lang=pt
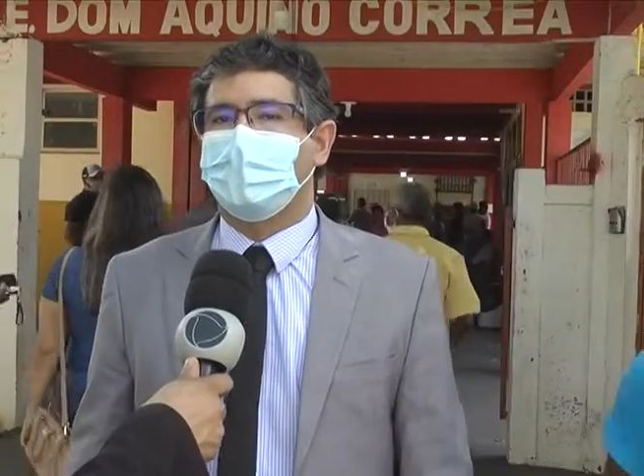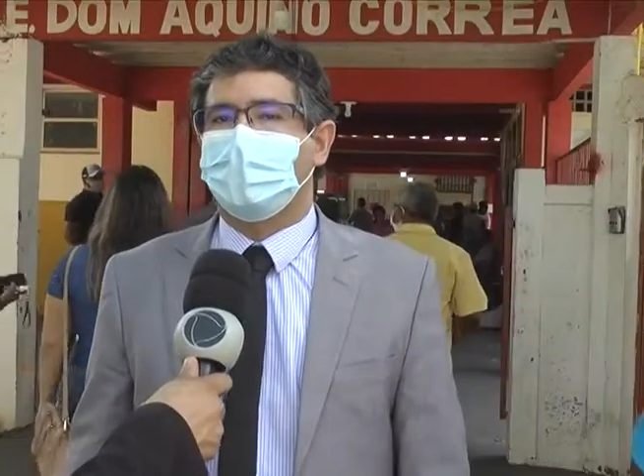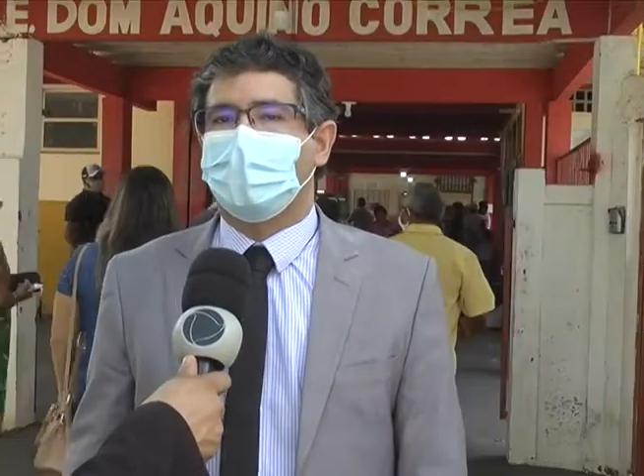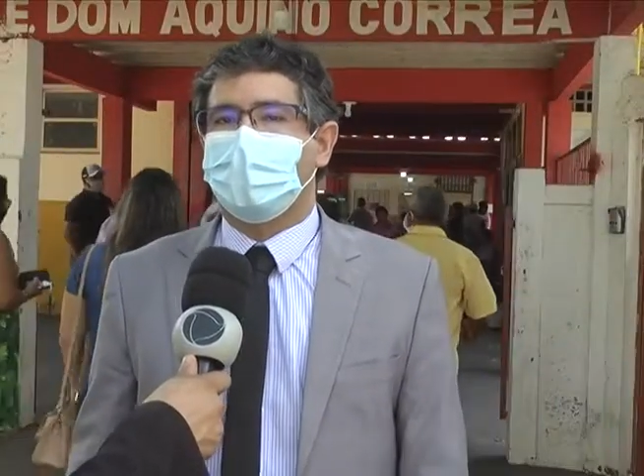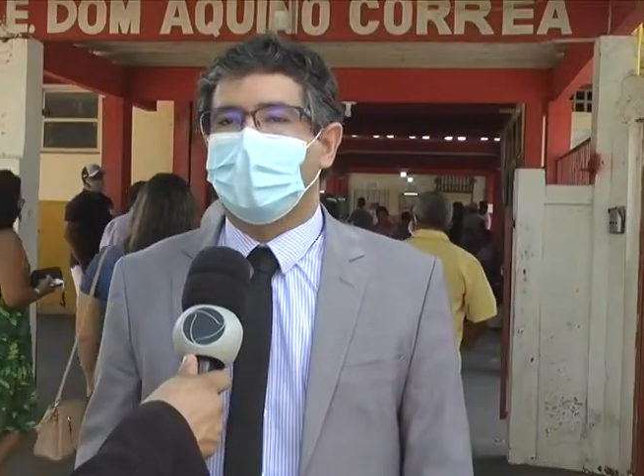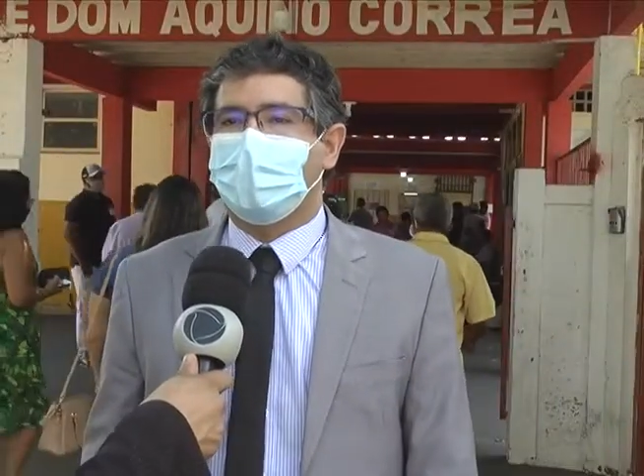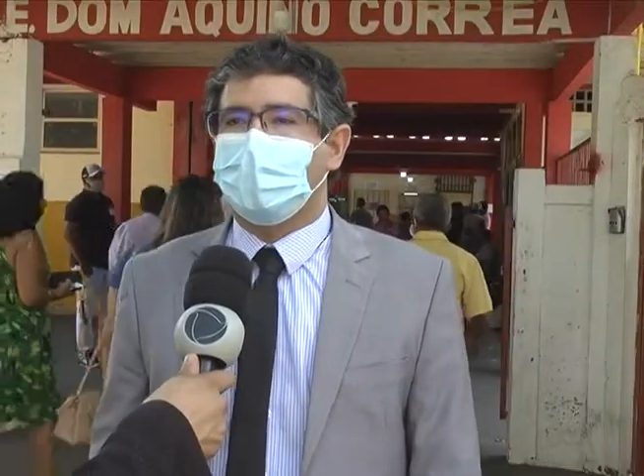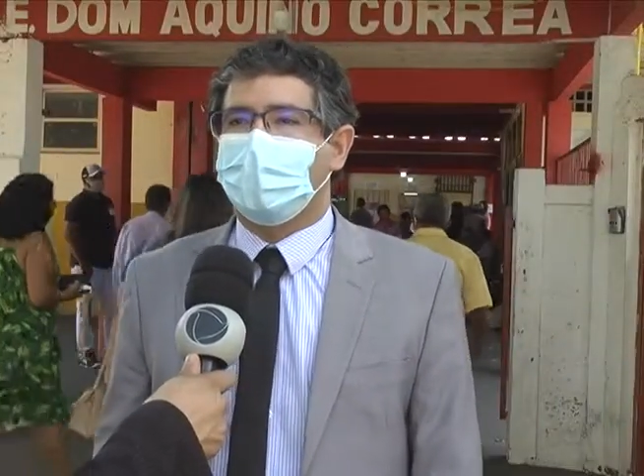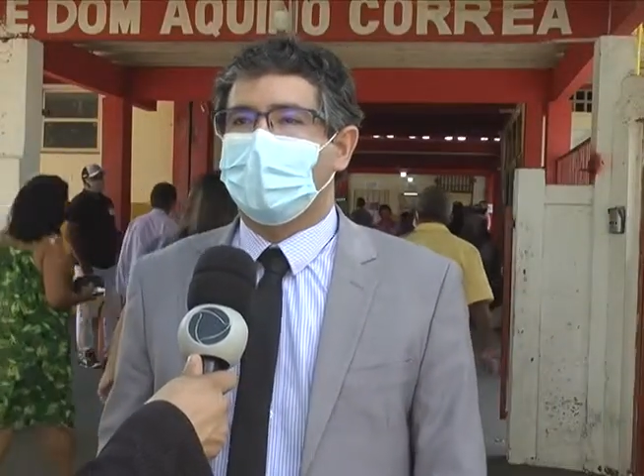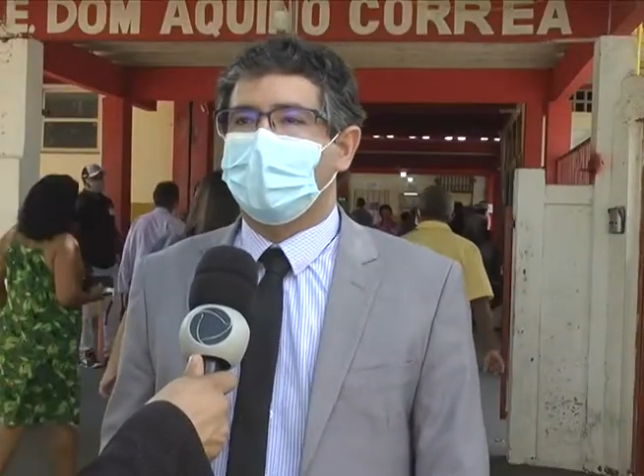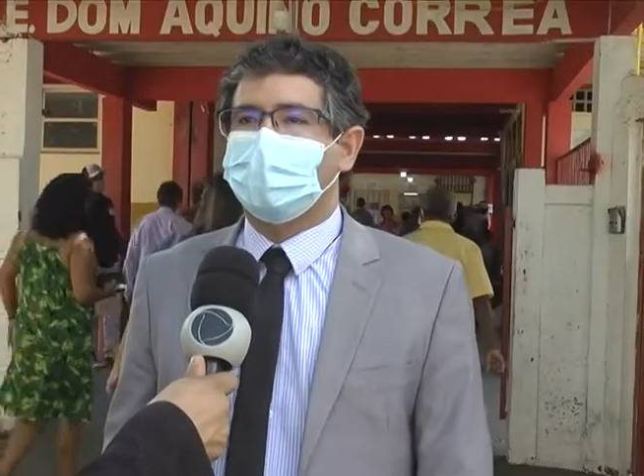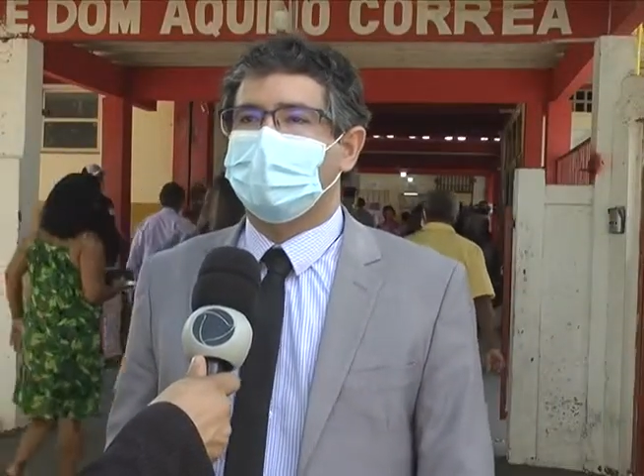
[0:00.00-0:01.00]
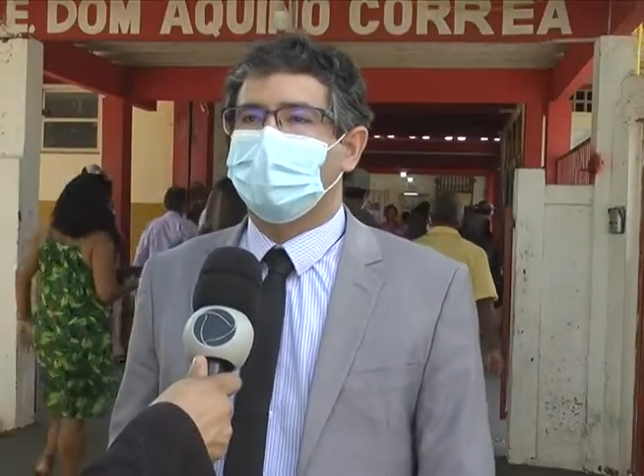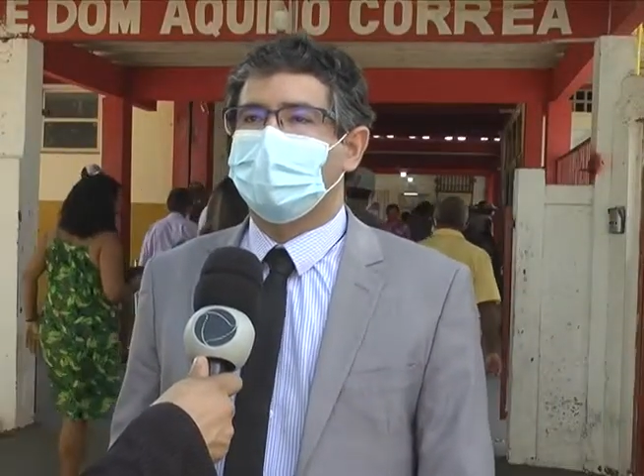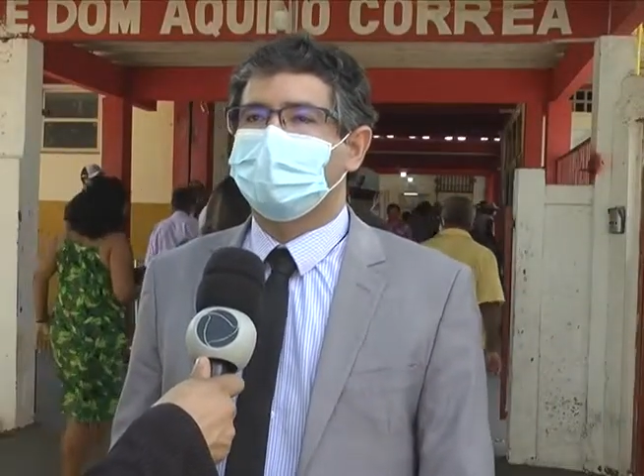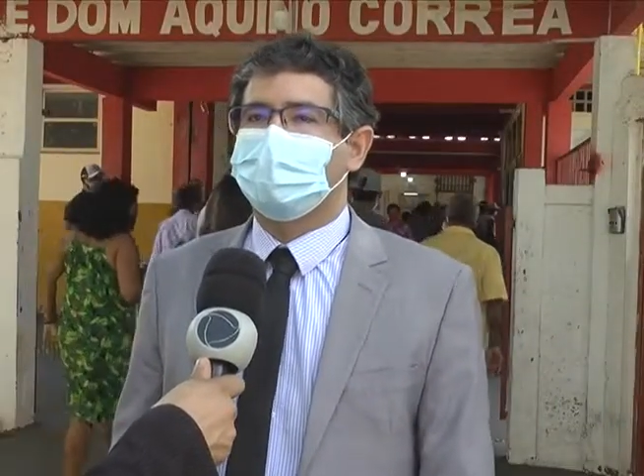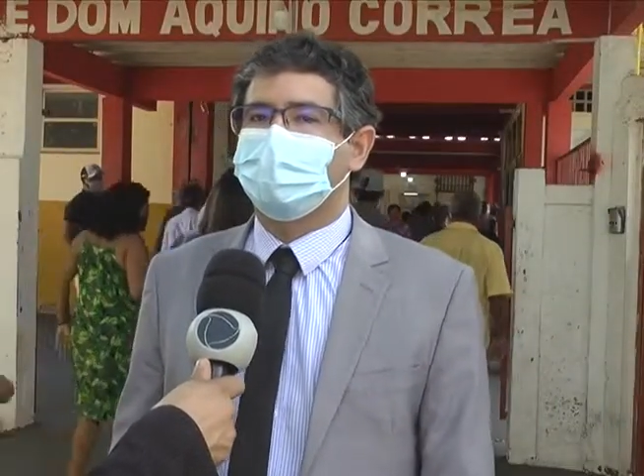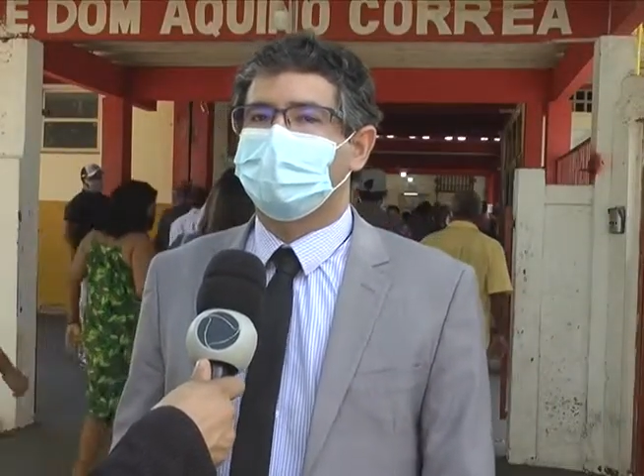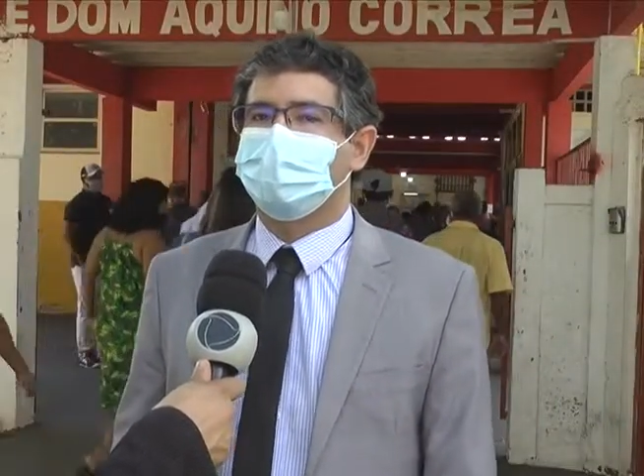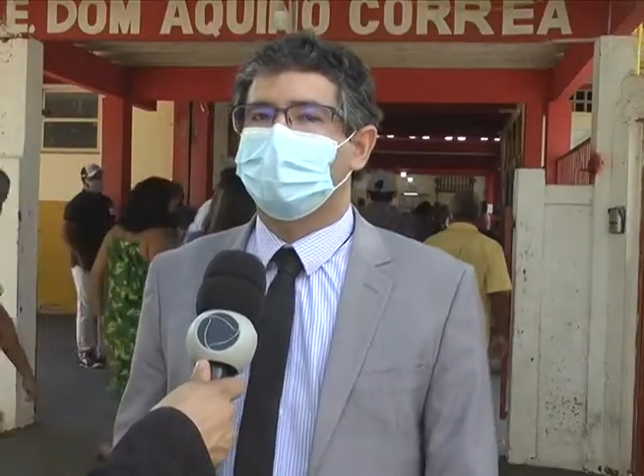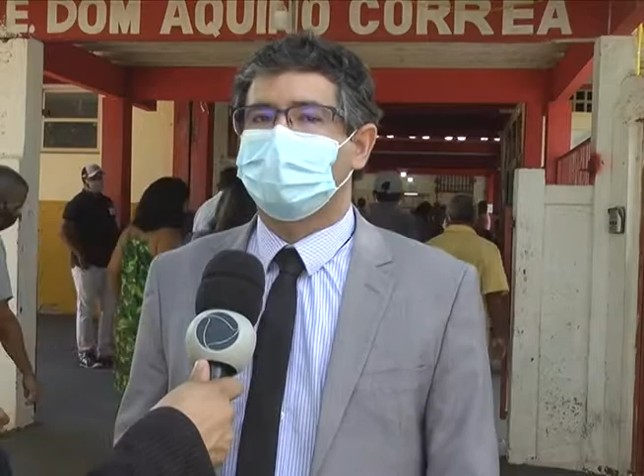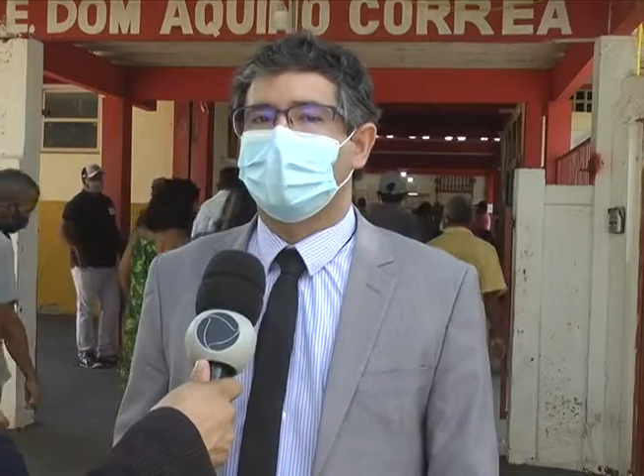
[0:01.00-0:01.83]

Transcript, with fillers: é, aqui nós estamos com